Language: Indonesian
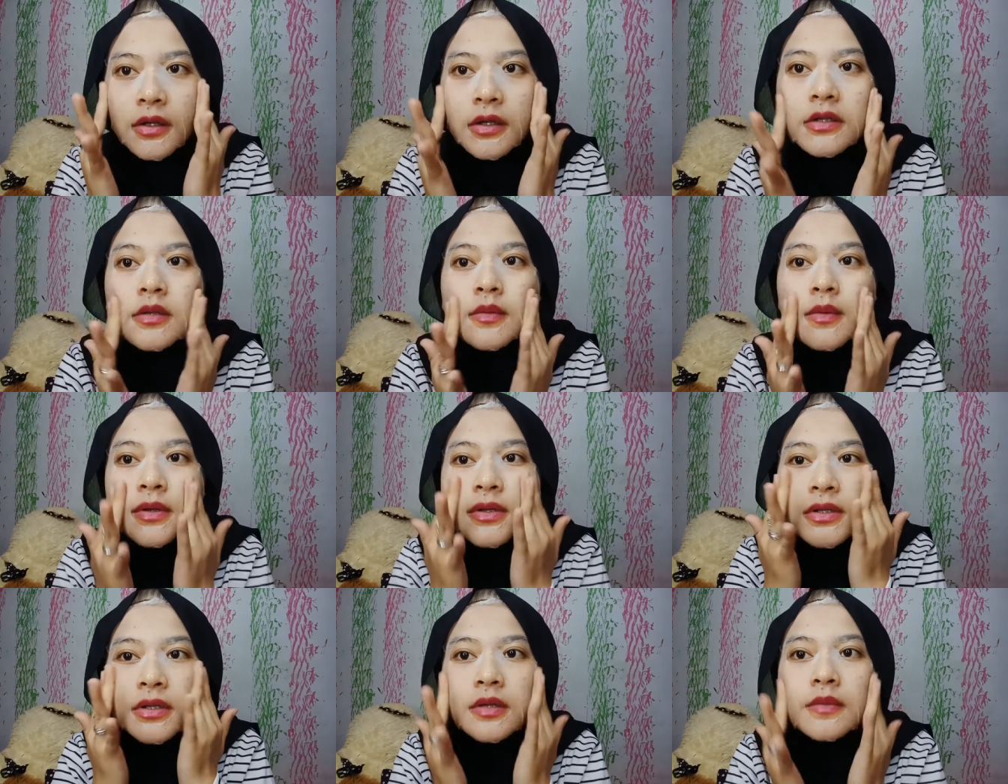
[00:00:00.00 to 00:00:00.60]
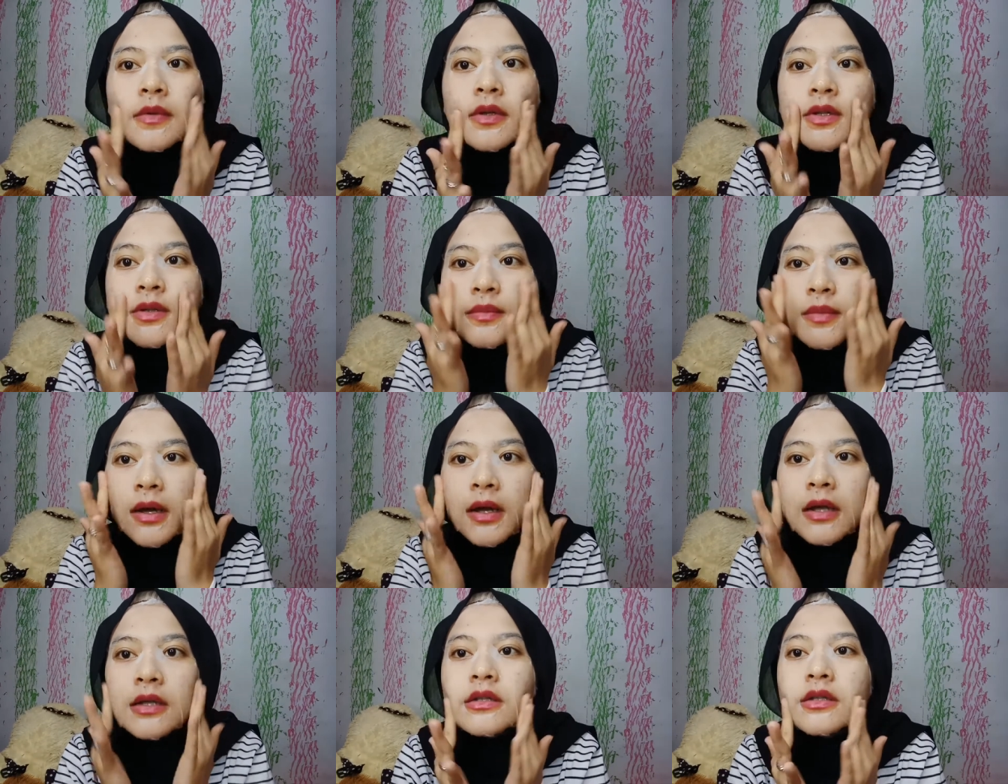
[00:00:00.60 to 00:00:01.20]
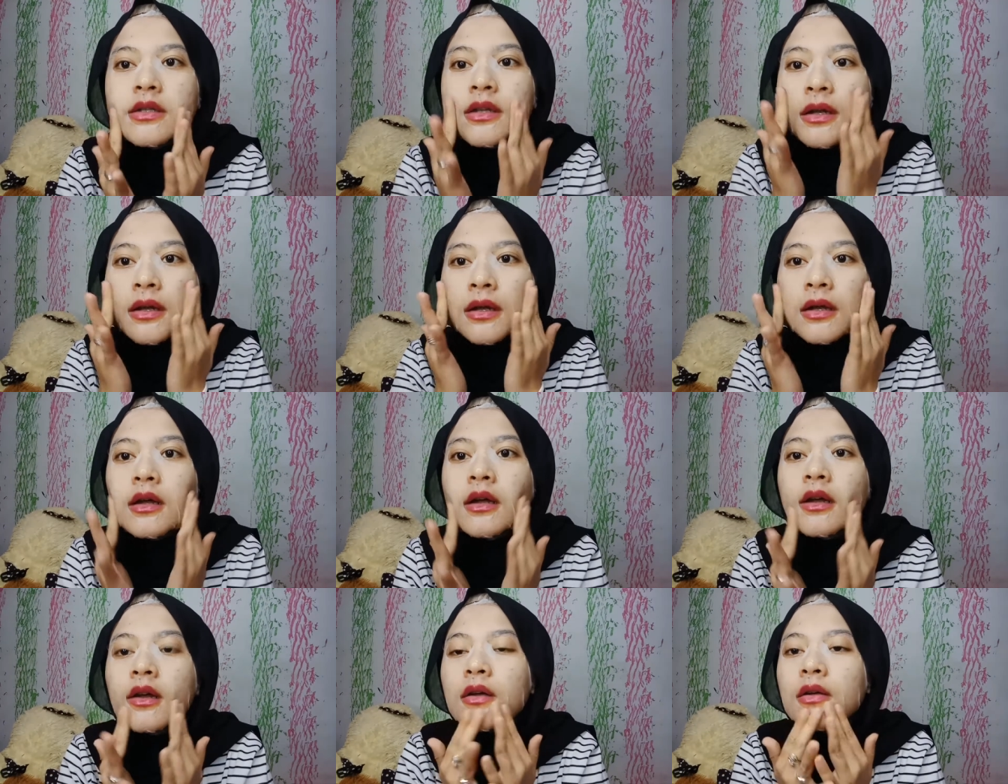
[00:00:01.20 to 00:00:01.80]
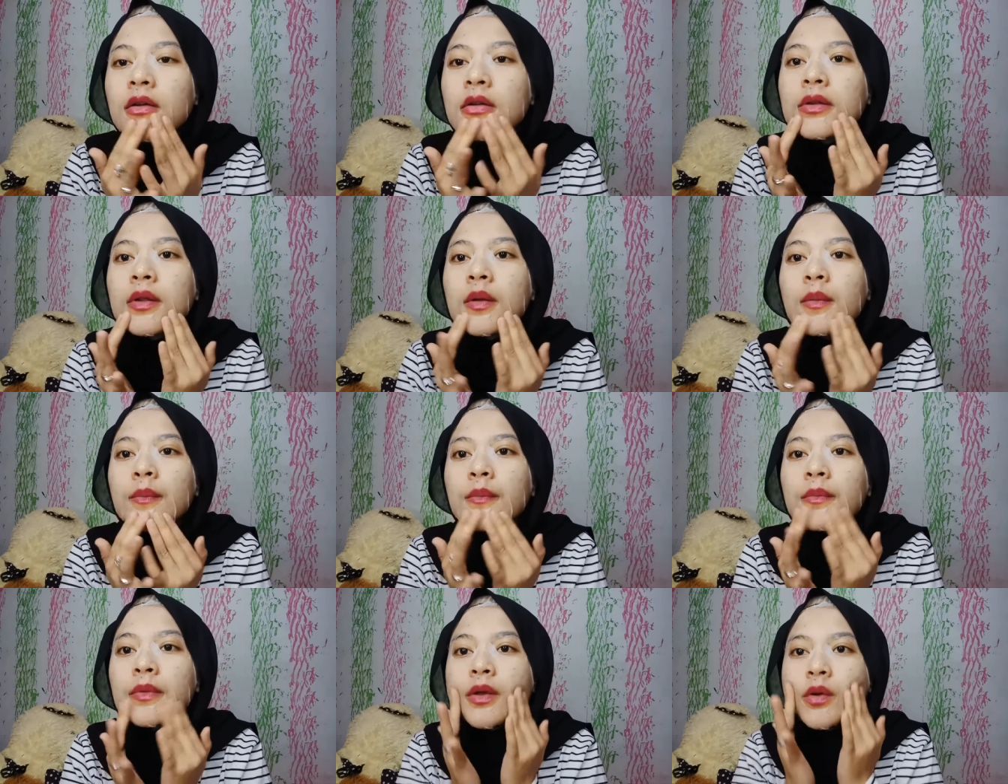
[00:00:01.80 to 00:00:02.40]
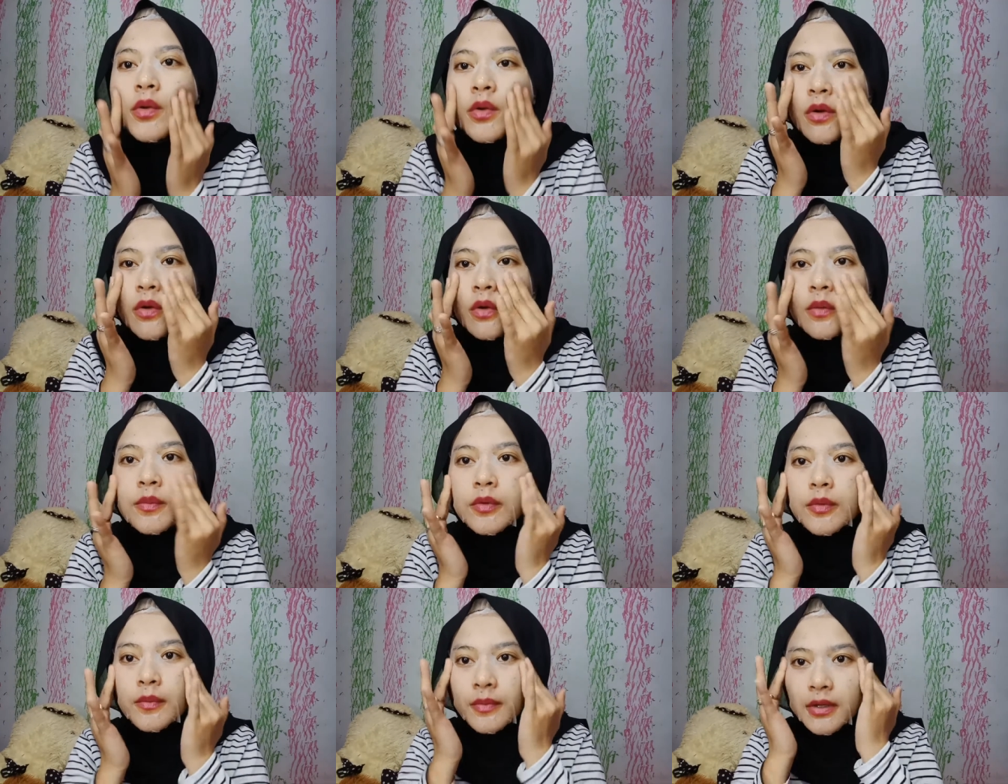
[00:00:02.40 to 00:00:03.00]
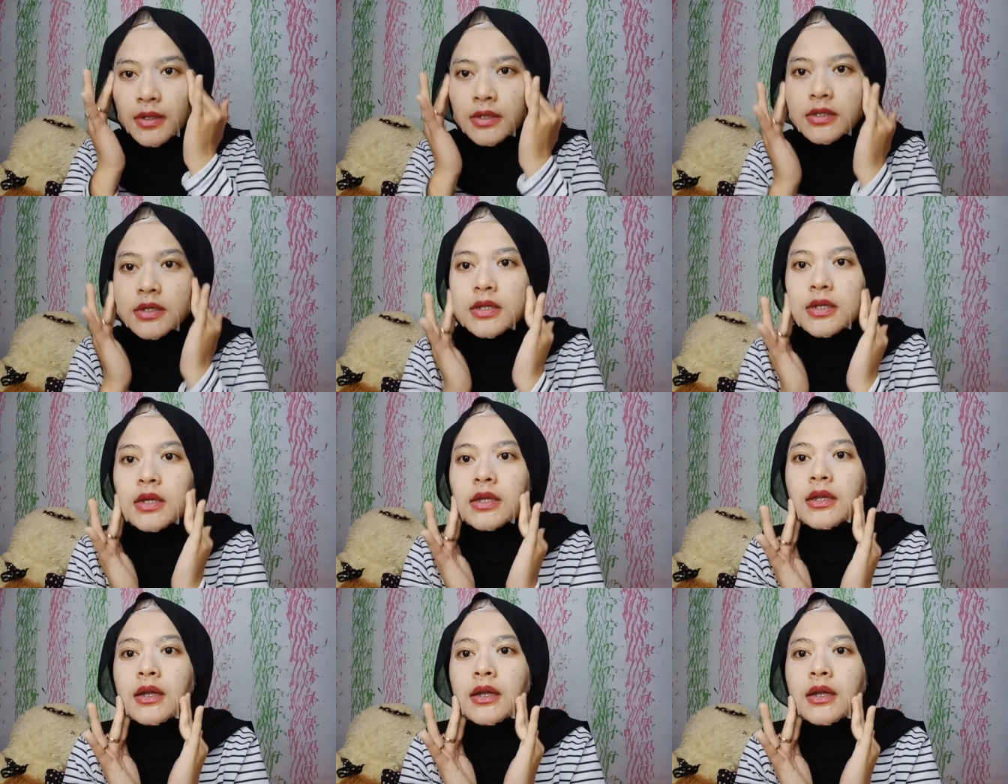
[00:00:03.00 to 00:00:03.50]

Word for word: yang sebelah sini masih basah tapi udah 20 menit jadi